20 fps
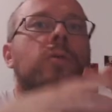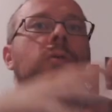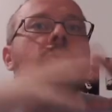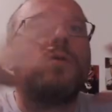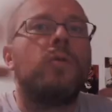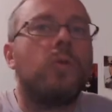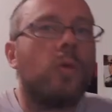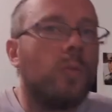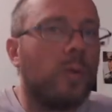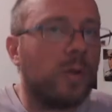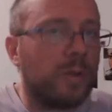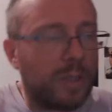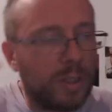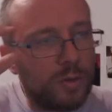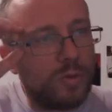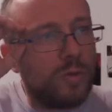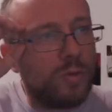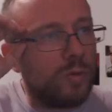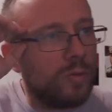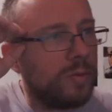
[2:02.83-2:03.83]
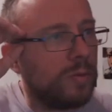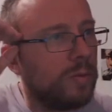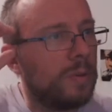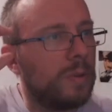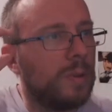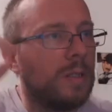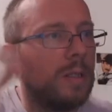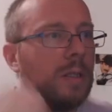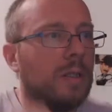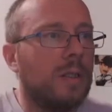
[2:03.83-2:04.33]
l'augmentation
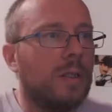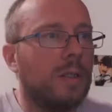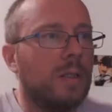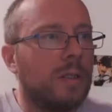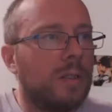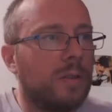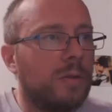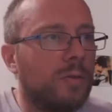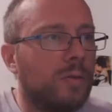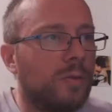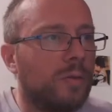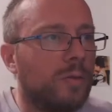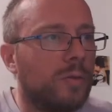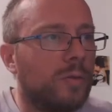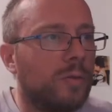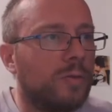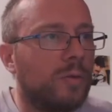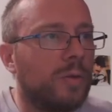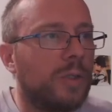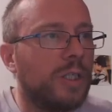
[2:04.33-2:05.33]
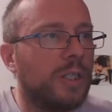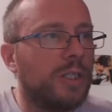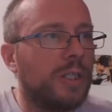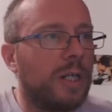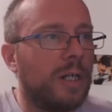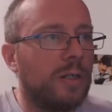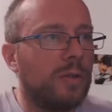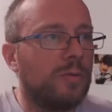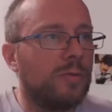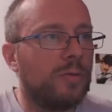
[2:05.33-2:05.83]
de,
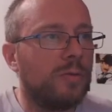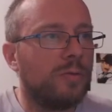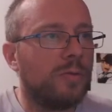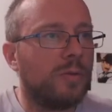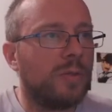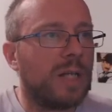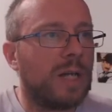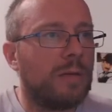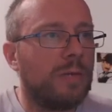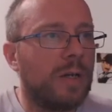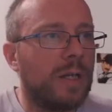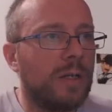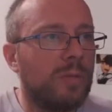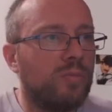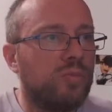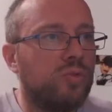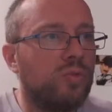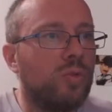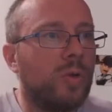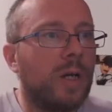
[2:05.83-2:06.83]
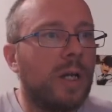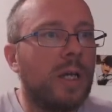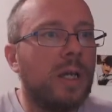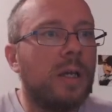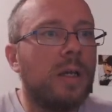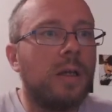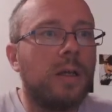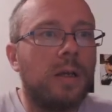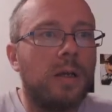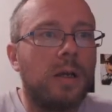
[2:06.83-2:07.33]
l'échelle de, travail
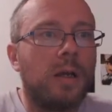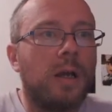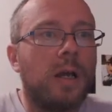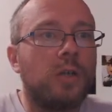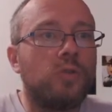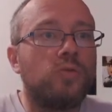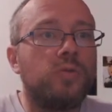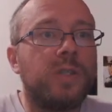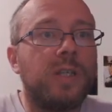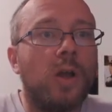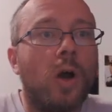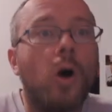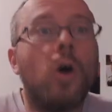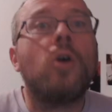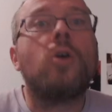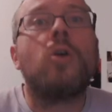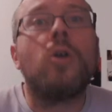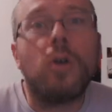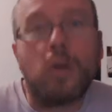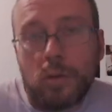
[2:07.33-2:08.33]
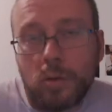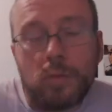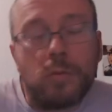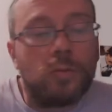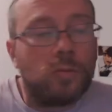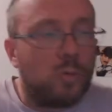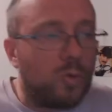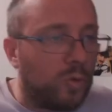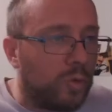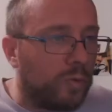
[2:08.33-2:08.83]
pourrait ajouter encore
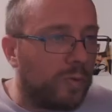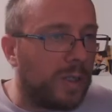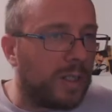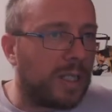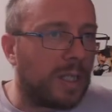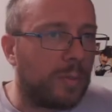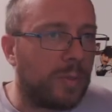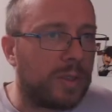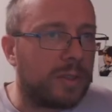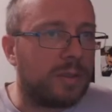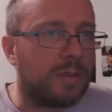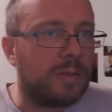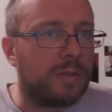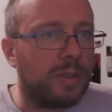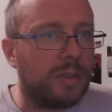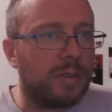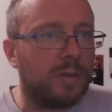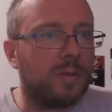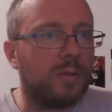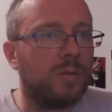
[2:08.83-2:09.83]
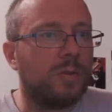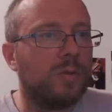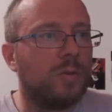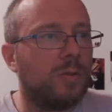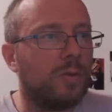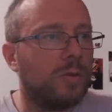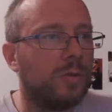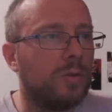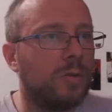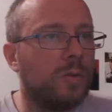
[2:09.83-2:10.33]
de nouvelles capacités
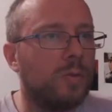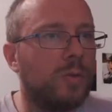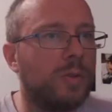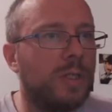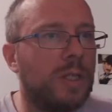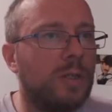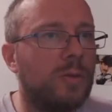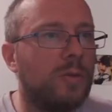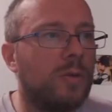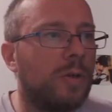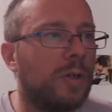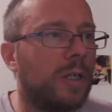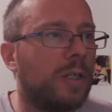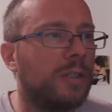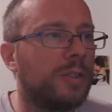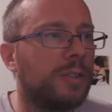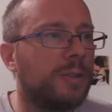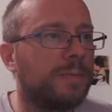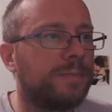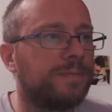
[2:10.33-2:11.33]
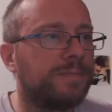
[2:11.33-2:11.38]
au modèle de langage